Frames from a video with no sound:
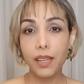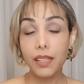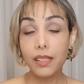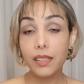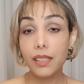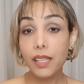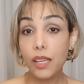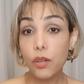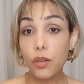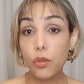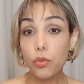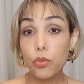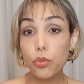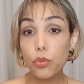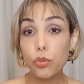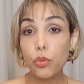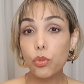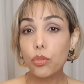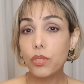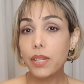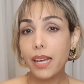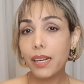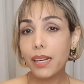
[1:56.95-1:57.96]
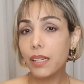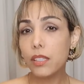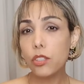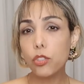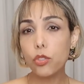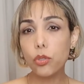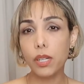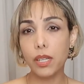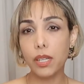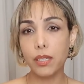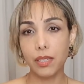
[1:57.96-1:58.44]
Deus nos
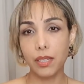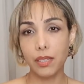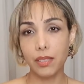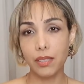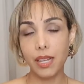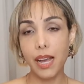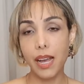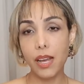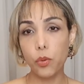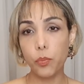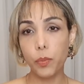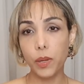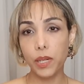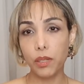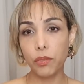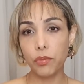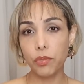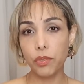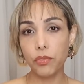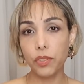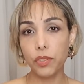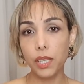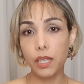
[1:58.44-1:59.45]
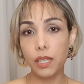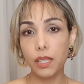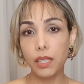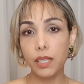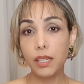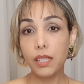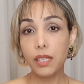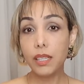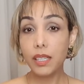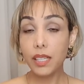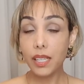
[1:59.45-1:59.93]
garante o necessário para viver,
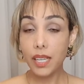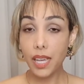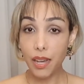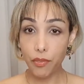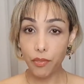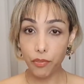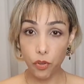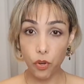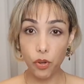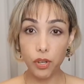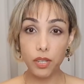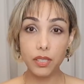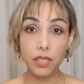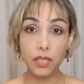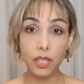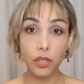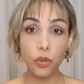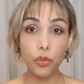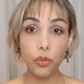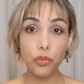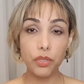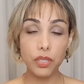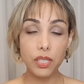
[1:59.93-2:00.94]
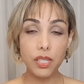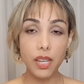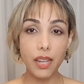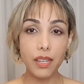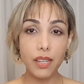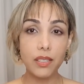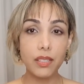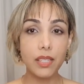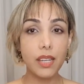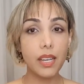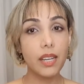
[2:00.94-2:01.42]
que é a voz da
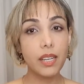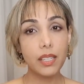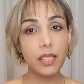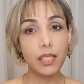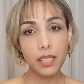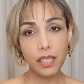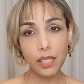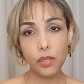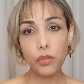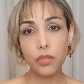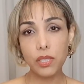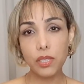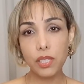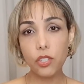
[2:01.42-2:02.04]
consciência e os